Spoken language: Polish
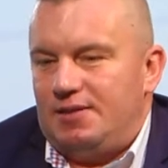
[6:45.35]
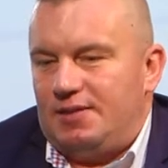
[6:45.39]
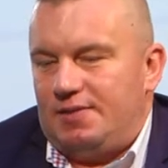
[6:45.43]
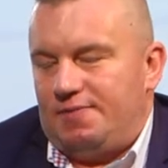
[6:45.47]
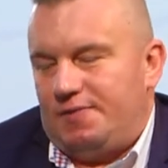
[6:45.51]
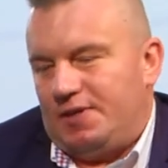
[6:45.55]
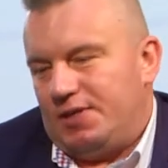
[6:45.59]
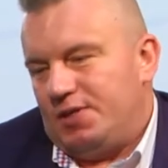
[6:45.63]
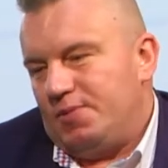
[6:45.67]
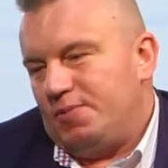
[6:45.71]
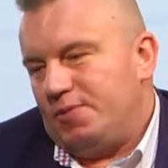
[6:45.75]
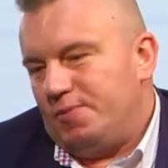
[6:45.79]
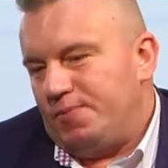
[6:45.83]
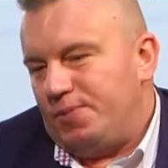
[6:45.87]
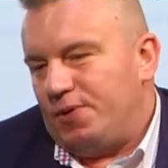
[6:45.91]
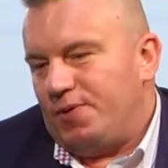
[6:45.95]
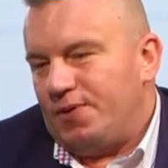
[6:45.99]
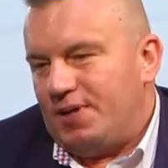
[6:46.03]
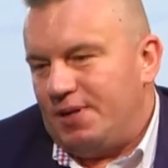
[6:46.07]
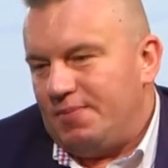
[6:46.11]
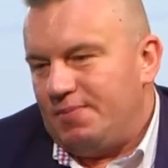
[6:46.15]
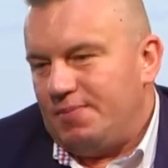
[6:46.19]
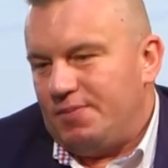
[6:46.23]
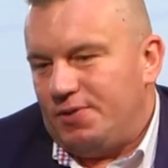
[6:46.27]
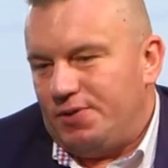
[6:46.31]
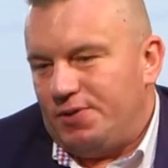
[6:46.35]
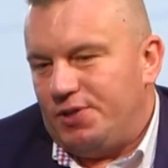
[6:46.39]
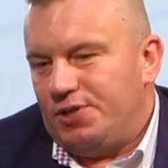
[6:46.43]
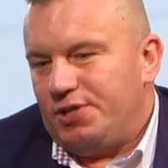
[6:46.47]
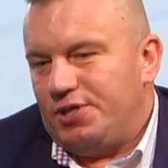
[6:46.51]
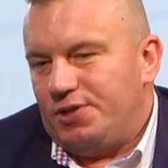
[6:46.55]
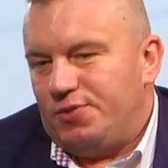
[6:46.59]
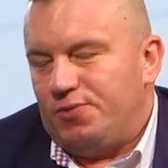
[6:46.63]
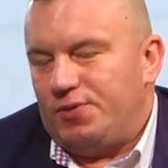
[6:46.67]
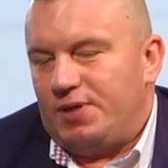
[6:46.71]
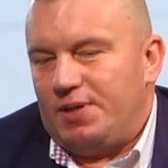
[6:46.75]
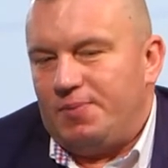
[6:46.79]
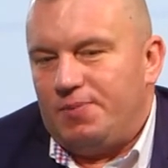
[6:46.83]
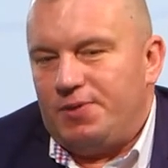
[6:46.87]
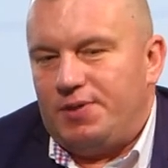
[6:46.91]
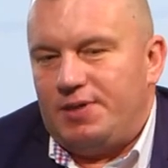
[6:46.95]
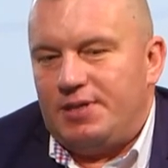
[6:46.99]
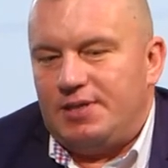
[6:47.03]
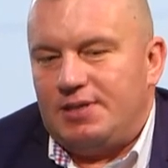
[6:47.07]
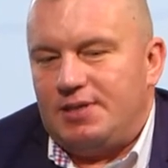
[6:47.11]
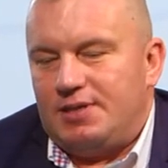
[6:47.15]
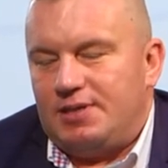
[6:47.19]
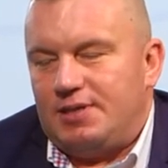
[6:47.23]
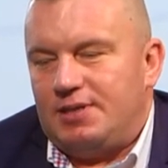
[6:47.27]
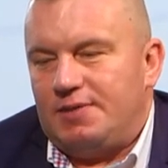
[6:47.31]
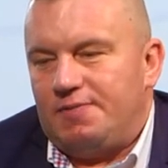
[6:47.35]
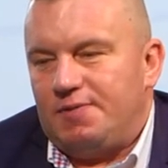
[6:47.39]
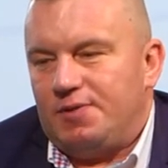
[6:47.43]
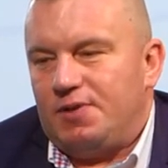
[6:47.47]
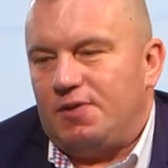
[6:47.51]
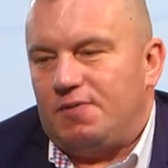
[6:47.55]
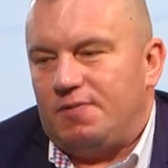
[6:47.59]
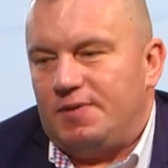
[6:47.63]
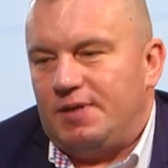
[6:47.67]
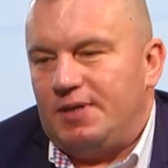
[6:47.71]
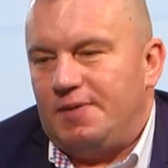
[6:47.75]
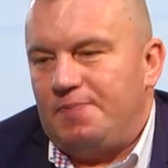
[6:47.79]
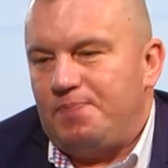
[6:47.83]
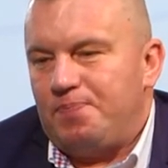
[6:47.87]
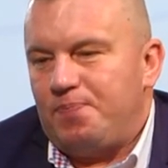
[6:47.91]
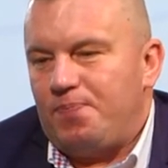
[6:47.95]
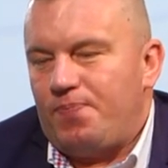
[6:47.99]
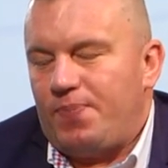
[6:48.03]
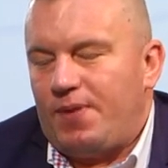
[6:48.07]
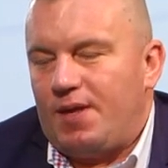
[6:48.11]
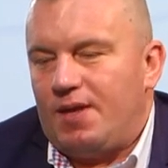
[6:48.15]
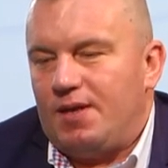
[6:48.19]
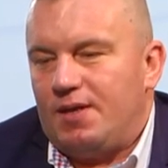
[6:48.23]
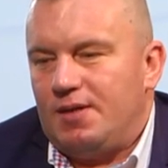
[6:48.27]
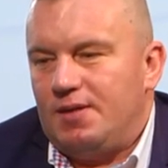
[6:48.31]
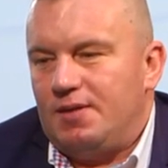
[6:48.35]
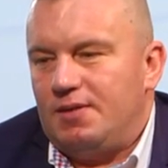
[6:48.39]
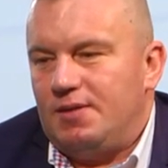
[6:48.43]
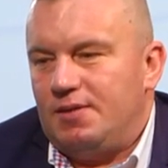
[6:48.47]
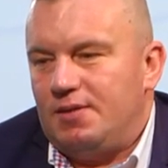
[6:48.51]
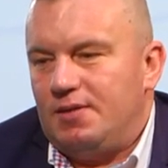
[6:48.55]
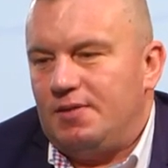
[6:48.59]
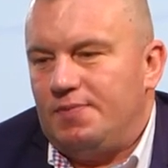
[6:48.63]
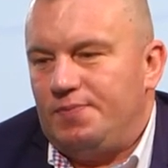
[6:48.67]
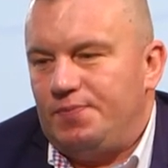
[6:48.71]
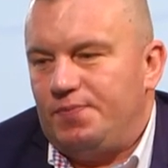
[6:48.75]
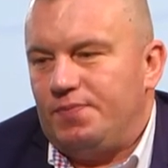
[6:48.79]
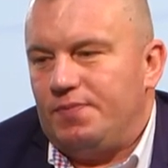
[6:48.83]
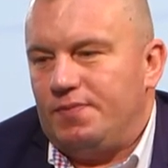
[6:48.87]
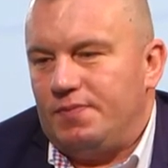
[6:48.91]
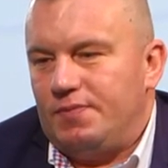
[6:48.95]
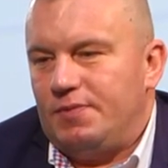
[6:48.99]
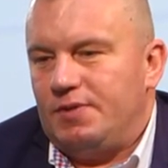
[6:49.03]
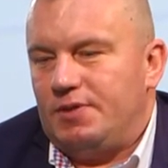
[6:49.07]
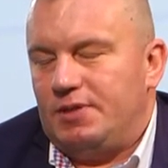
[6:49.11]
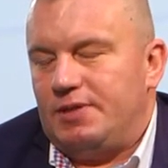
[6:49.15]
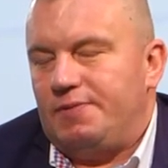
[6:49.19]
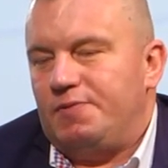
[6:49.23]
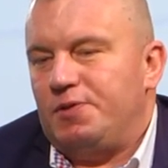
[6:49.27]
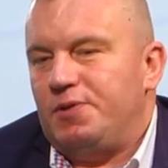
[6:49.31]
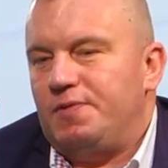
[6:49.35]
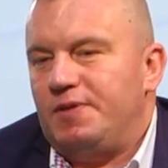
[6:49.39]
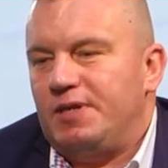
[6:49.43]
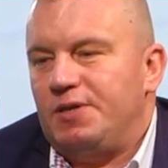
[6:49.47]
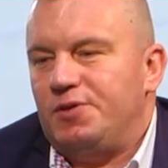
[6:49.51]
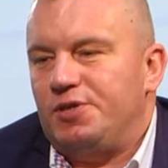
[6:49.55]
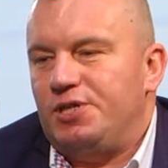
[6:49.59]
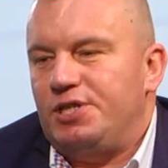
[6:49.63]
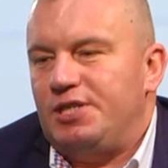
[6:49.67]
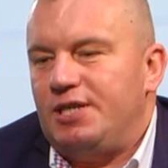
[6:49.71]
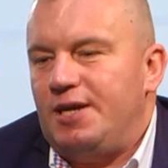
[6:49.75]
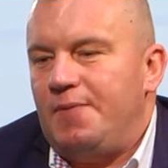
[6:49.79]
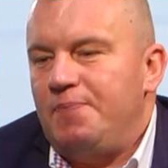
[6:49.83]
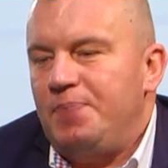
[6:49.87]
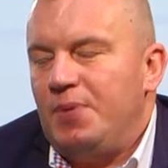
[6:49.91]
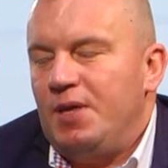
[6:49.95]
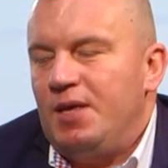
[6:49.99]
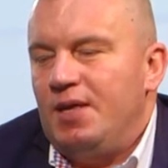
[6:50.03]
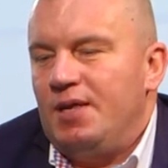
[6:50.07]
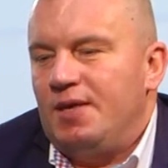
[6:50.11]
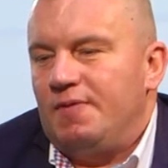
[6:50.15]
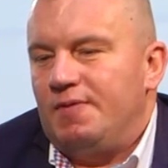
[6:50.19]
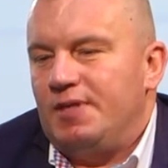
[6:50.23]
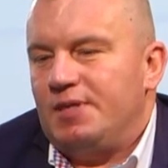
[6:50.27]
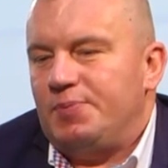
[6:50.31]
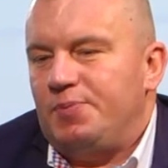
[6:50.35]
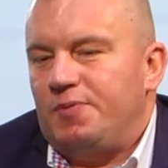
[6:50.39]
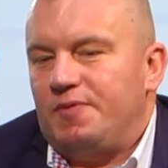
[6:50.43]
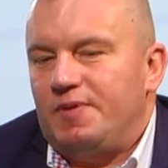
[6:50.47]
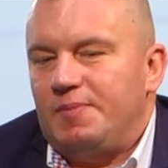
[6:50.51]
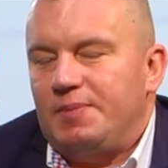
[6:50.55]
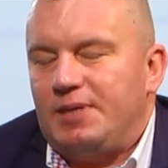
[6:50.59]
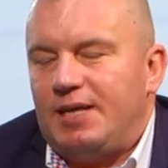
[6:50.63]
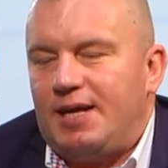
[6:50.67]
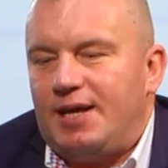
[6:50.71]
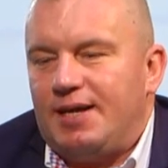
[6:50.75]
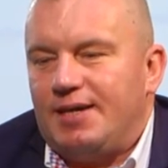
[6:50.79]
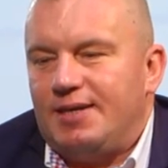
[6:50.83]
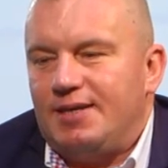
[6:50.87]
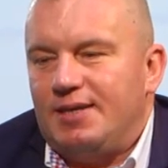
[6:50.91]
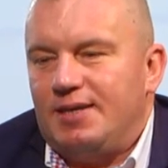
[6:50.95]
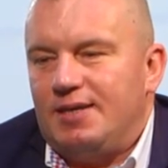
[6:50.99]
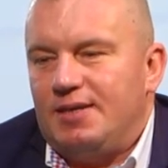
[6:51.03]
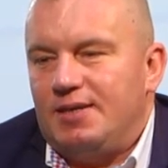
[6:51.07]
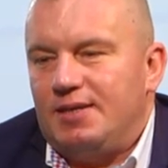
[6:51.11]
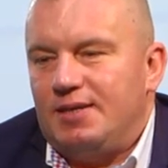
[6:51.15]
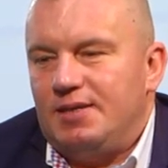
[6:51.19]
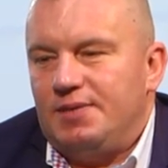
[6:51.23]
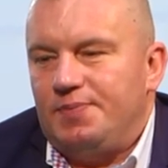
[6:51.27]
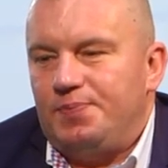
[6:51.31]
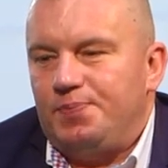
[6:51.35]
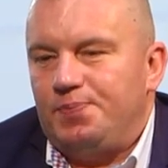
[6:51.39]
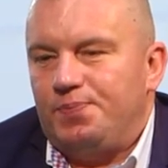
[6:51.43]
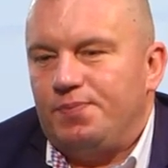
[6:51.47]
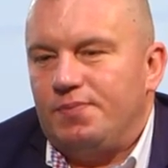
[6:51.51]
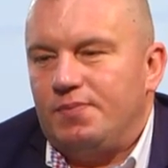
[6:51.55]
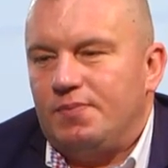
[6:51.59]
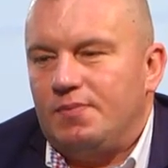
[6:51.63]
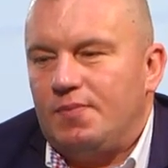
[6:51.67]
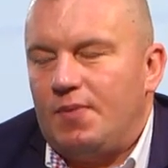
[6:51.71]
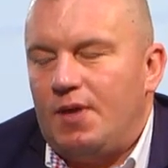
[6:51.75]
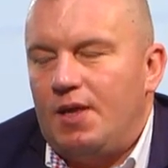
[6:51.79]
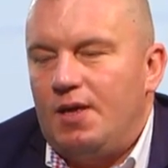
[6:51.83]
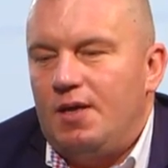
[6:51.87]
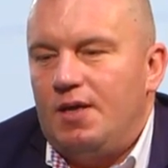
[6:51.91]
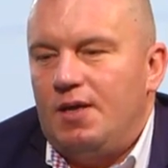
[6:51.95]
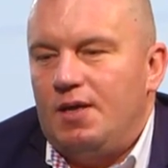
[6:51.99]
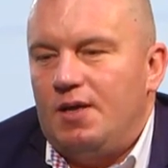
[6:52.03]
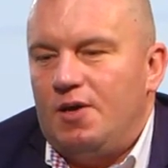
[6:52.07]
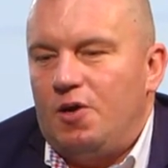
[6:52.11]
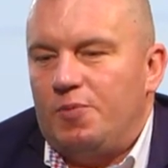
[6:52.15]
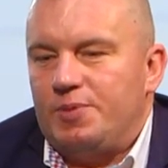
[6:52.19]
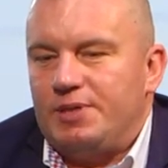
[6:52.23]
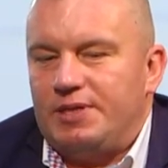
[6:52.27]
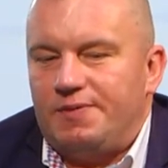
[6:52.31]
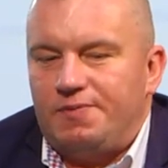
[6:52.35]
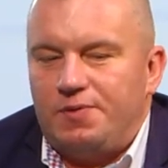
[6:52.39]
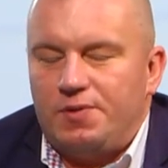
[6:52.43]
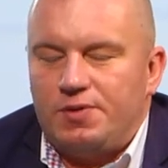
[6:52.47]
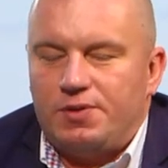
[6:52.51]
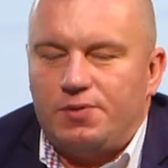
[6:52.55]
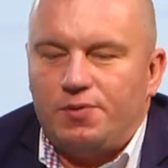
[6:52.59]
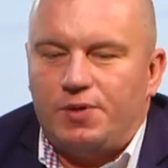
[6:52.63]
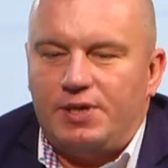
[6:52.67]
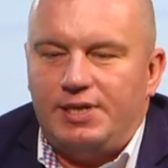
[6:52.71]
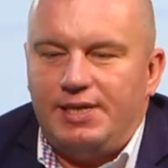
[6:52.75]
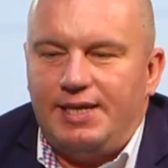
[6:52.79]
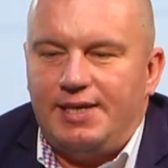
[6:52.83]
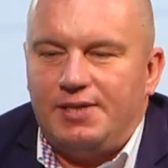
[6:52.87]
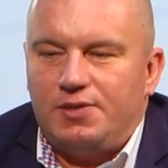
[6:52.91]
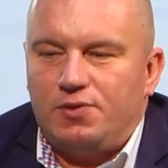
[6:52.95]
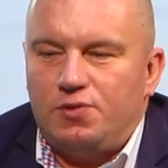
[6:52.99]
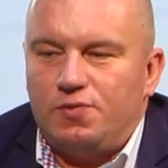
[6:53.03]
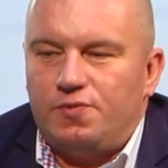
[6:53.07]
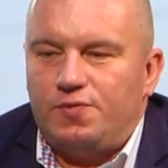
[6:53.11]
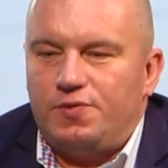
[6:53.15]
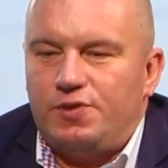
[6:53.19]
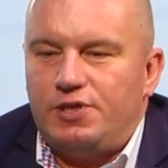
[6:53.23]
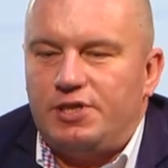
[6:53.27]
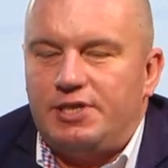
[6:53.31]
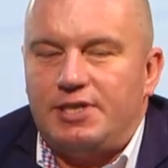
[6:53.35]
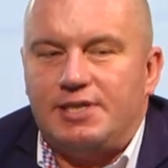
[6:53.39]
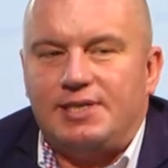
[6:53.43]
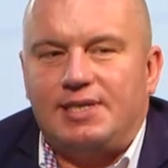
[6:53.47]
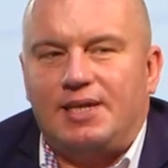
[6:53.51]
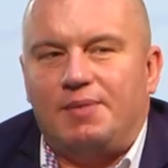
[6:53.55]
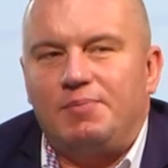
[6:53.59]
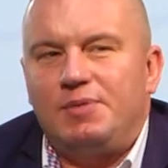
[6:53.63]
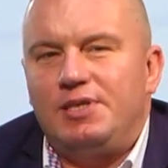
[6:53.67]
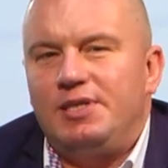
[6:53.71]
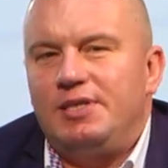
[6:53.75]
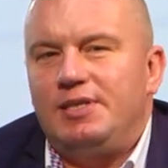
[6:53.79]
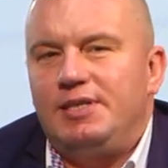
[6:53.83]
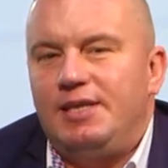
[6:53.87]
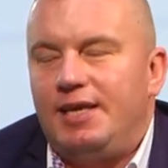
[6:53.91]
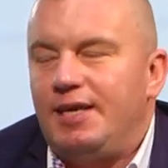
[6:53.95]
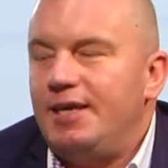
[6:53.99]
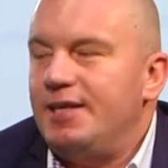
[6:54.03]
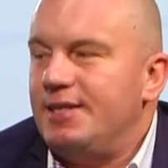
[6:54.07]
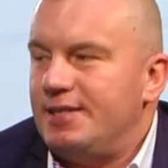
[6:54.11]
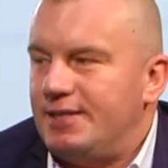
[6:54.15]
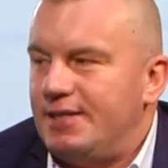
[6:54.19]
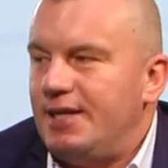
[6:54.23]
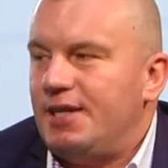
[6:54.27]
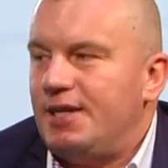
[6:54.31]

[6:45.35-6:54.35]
Y, wiadomo, program dotyczy tutaj mojej zawodowej, y, zawodowego życia, więc powiem tak. Y, obserwując u klientów, czasami nie jest